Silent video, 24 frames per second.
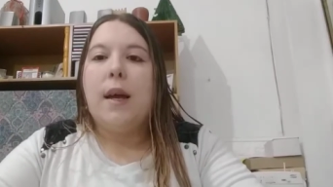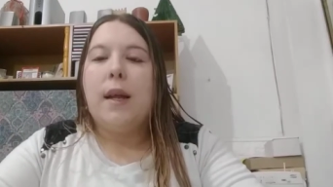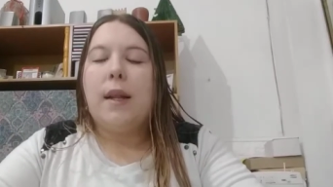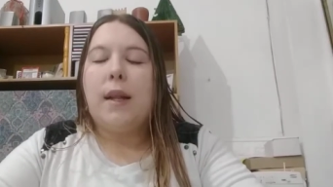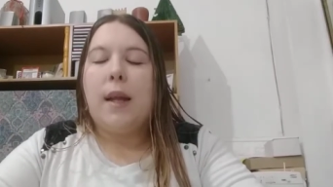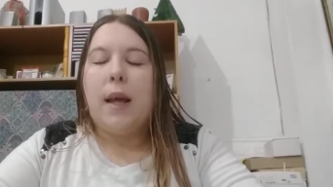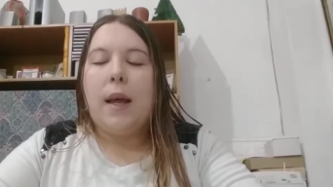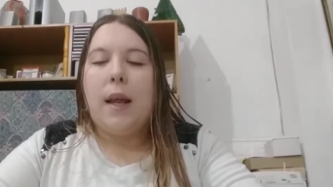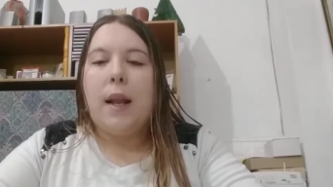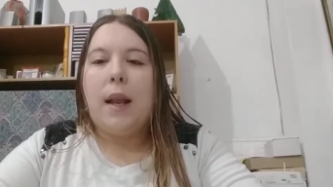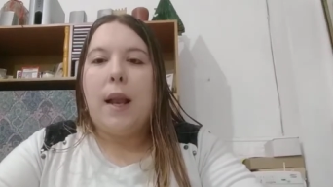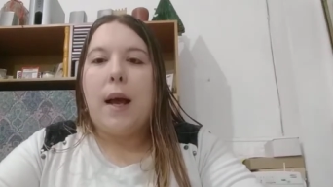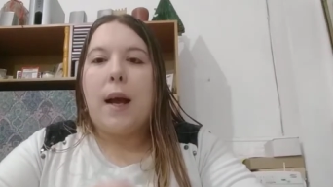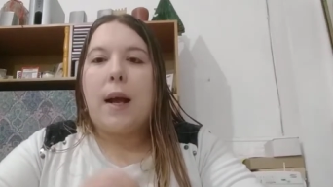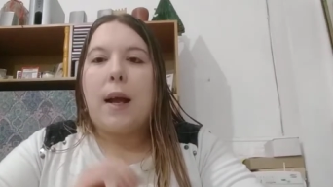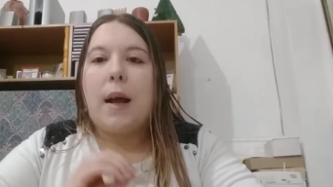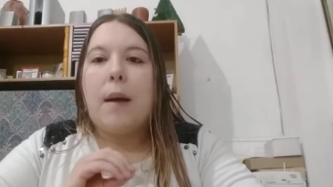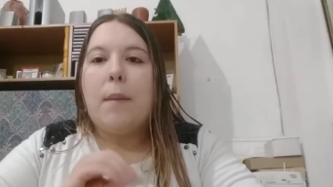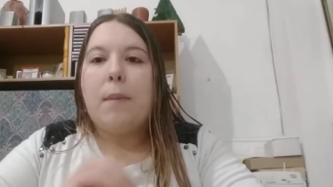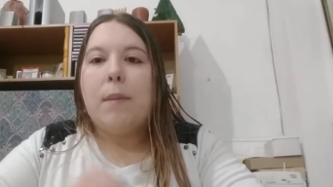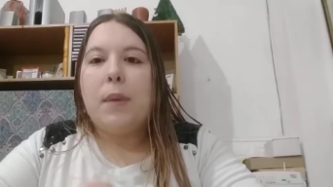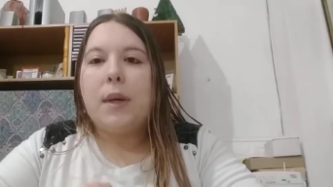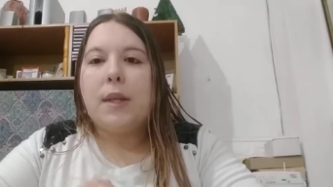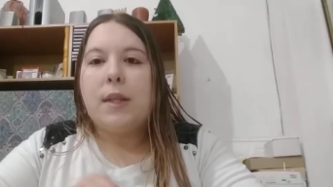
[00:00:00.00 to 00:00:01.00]
Es la
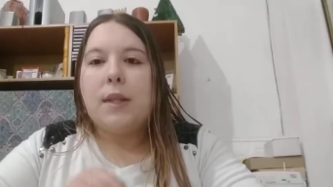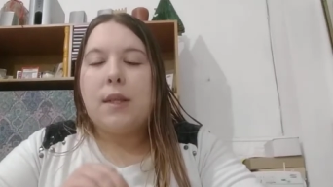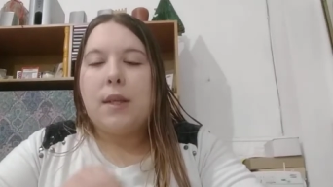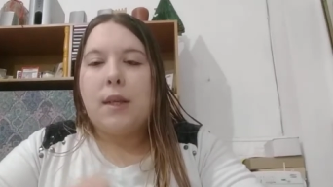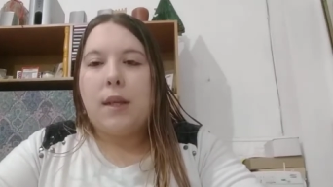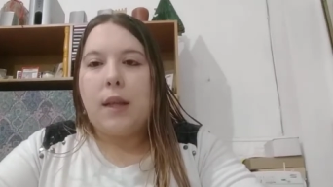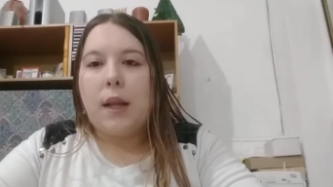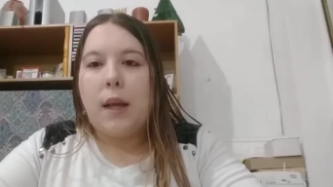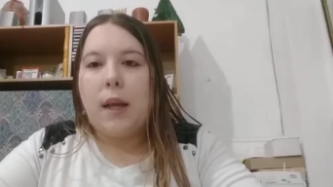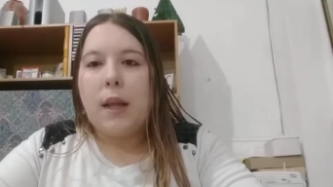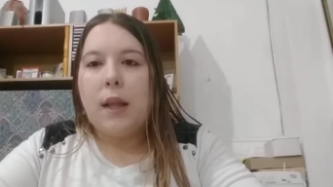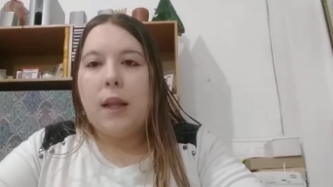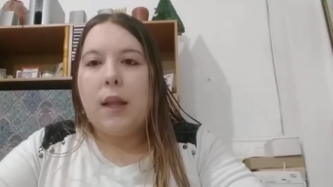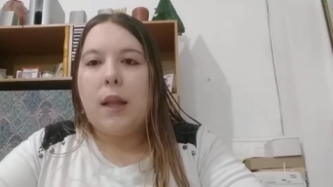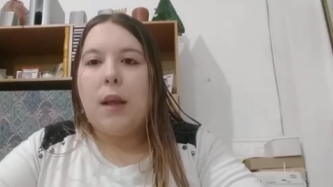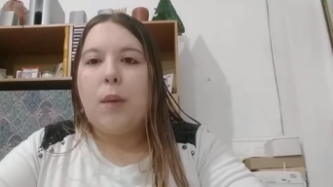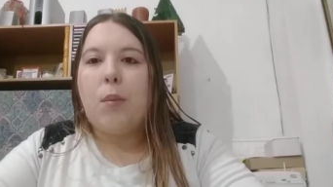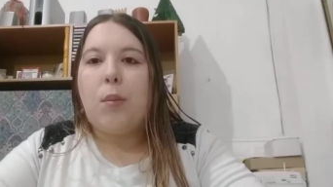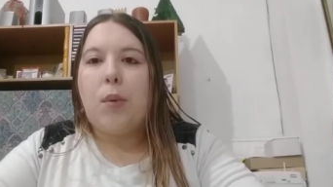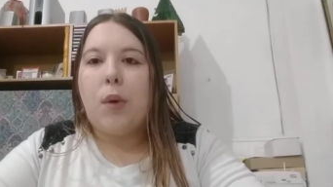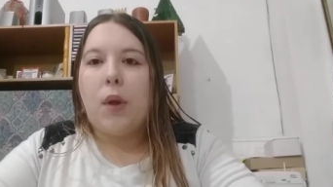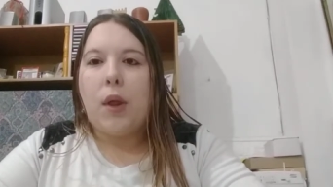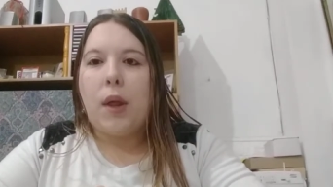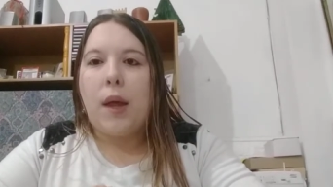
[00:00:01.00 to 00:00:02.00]
capacidad de
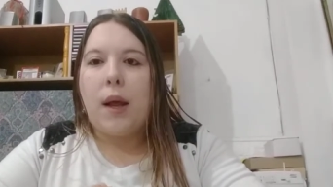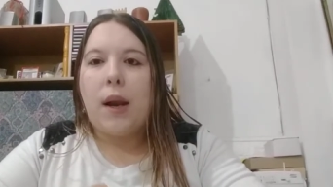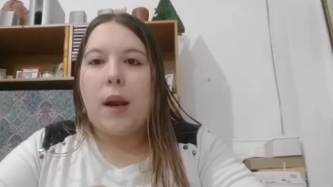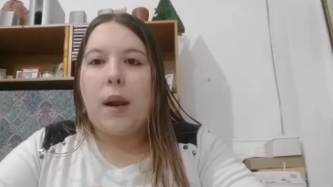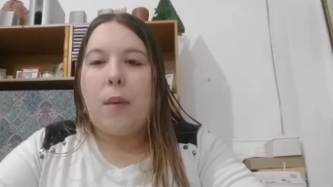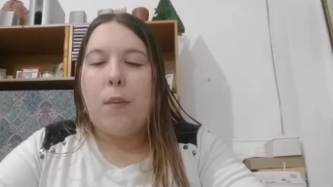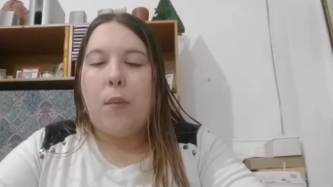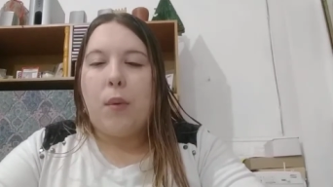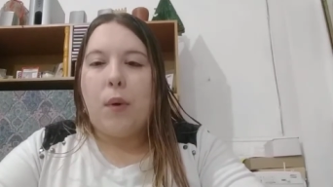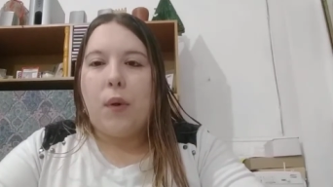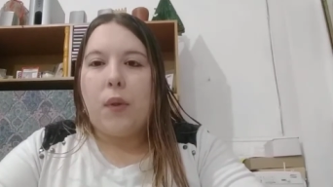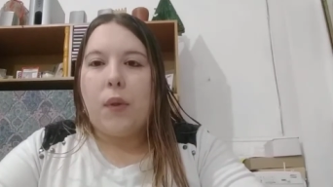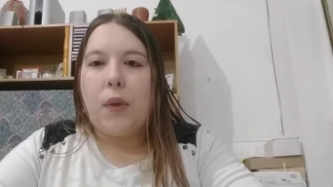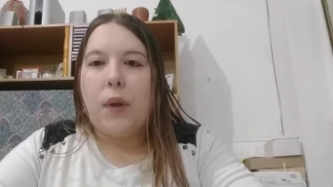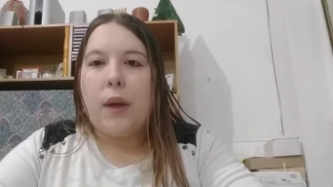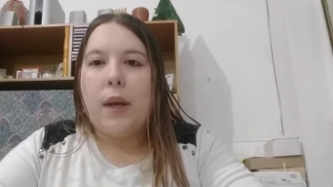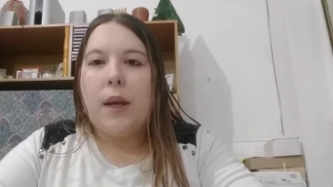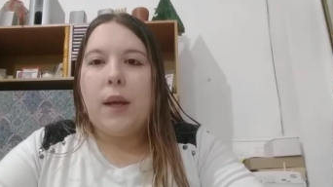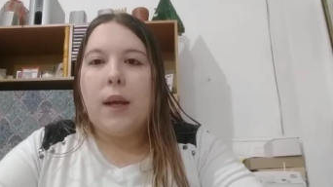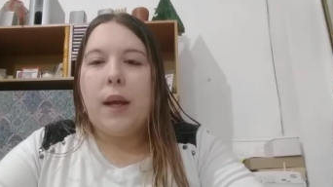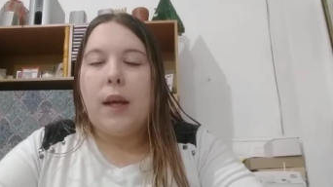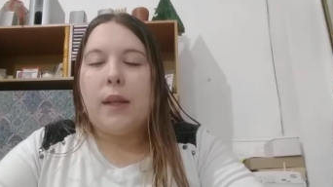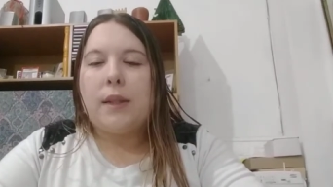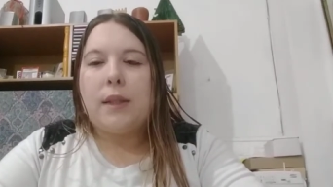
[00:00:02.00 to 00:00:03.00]
poder responder
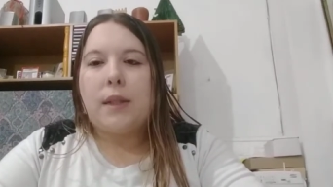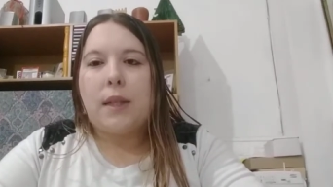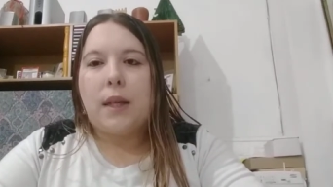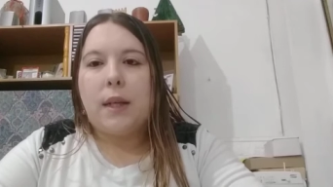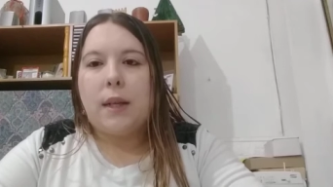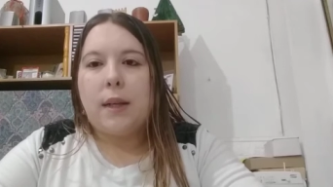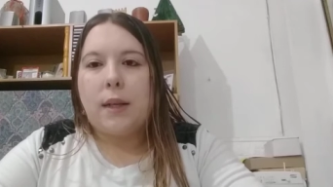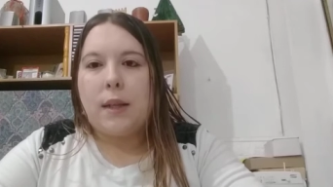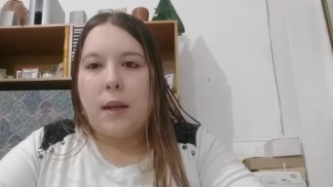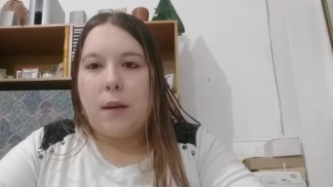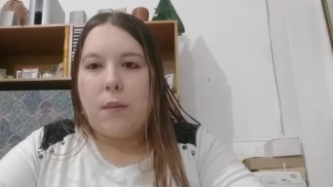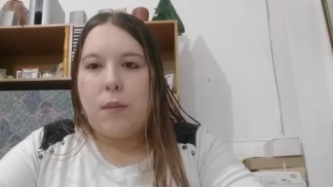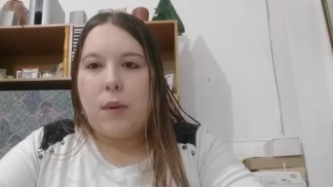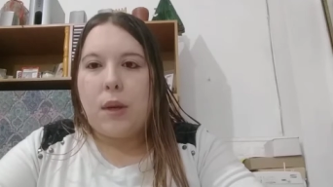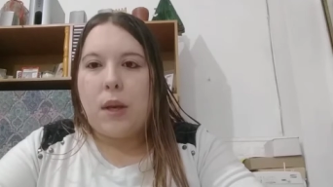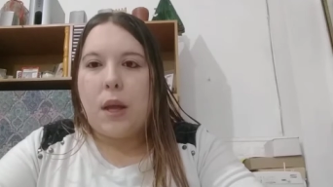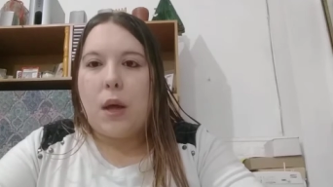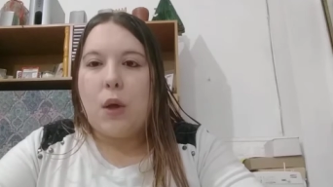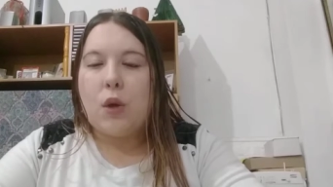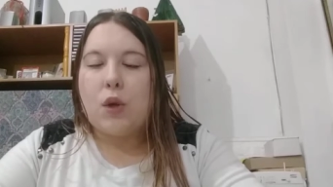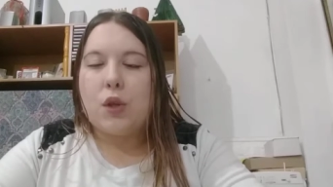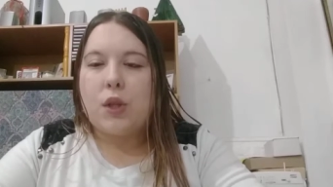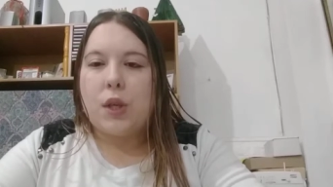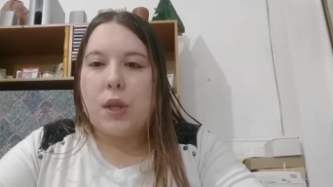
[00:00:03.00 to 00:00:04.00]
ante
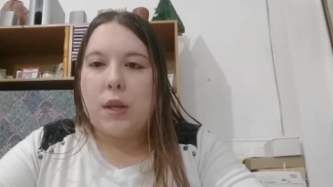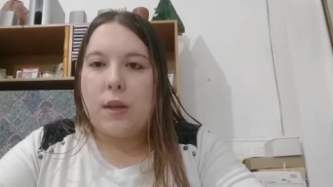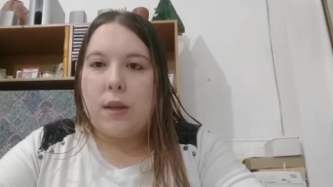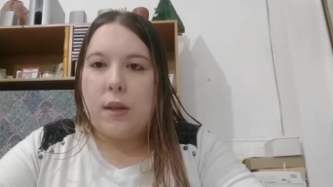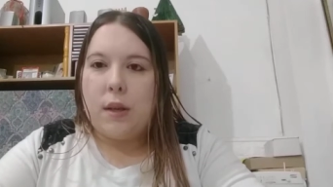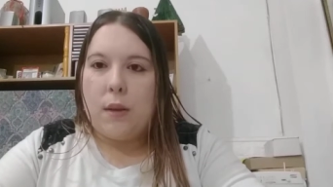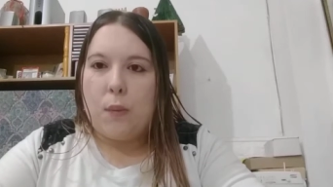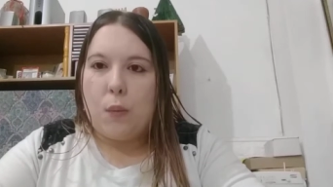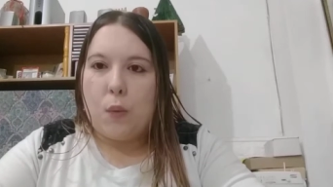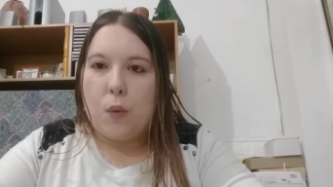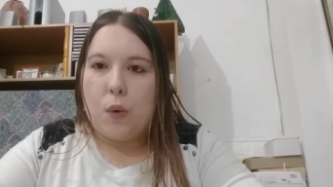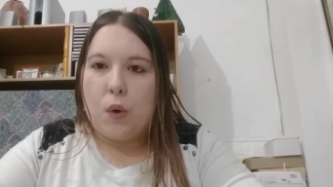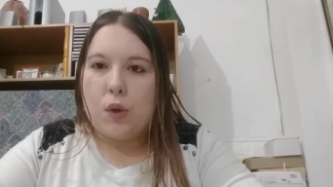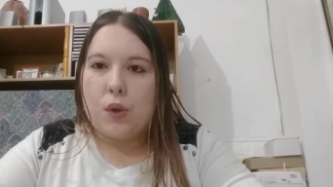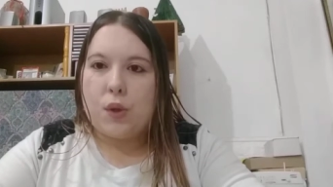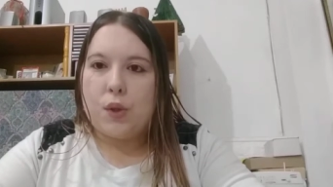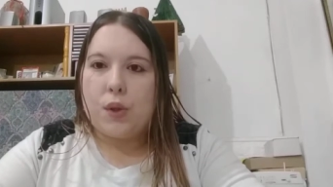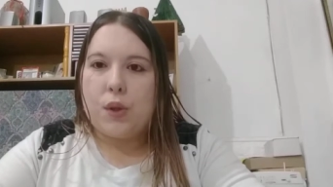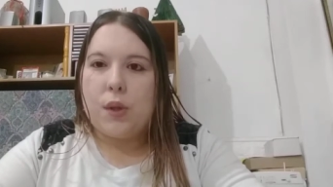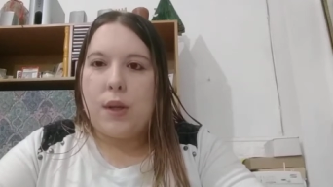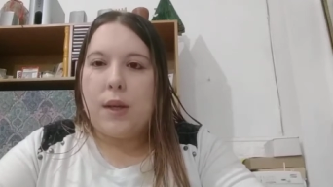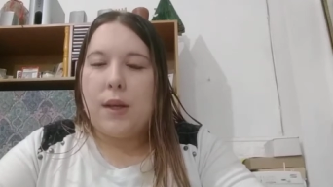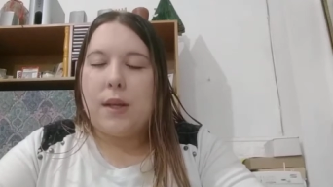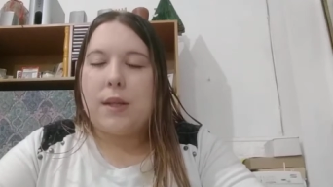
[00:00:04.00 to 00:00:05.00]
determinados
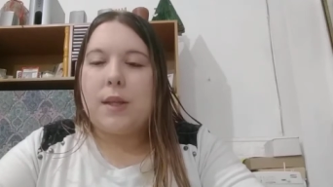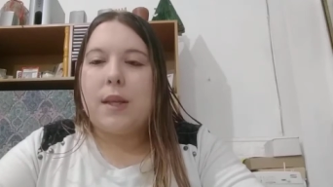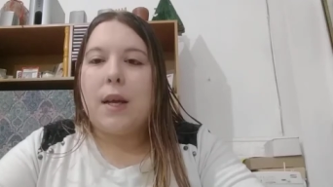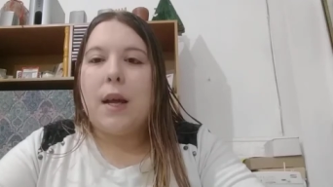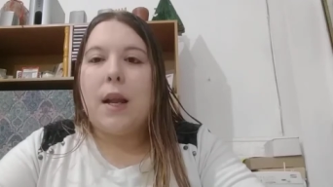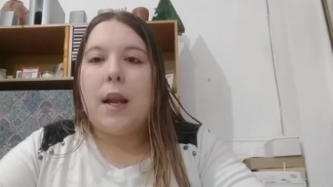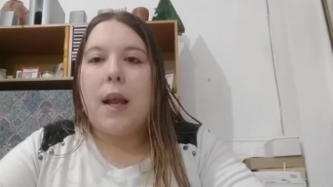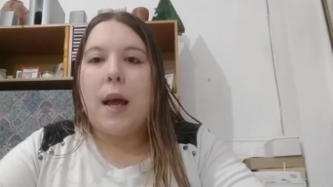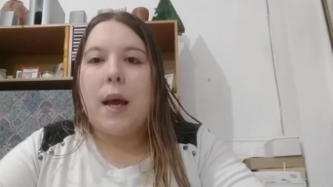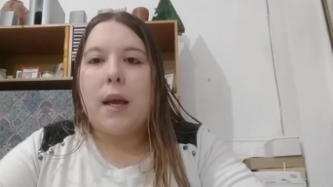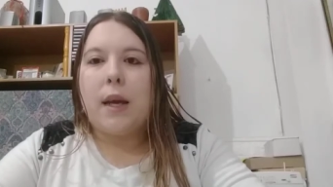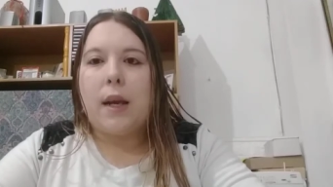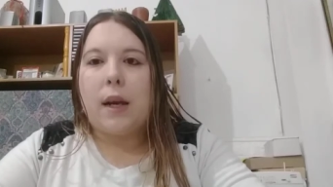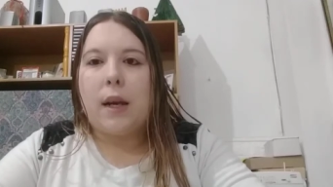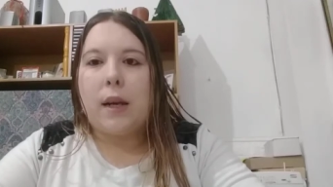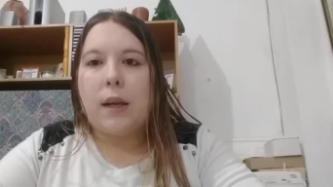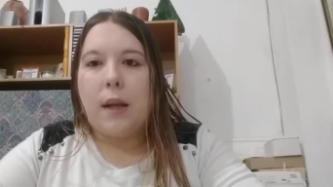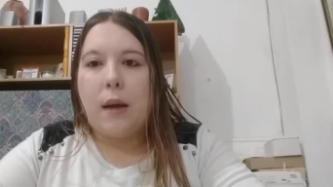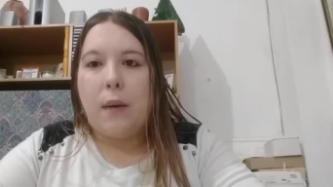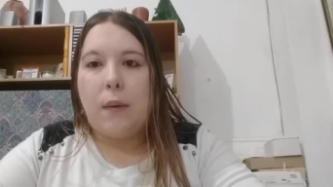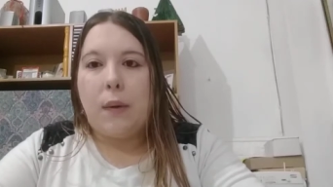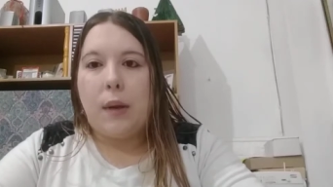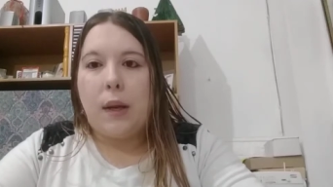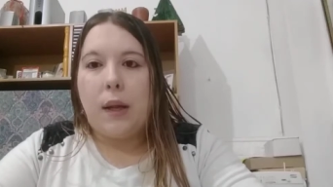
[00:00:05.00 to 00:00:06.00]
estímulos. Esa es la
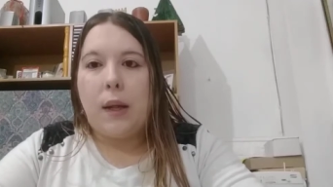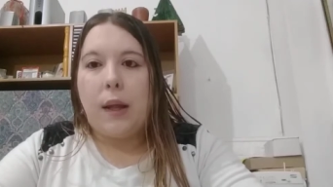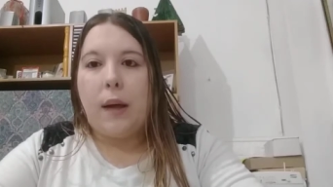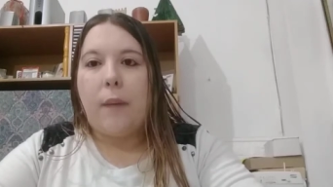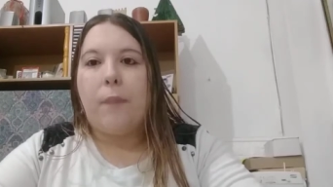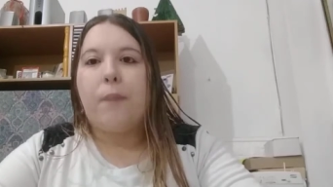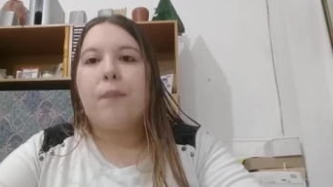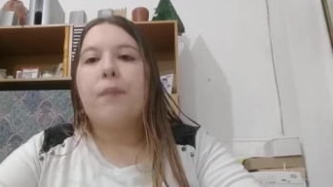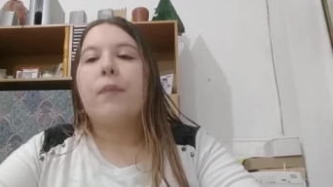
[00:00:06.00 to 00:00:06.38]
irritabilidad.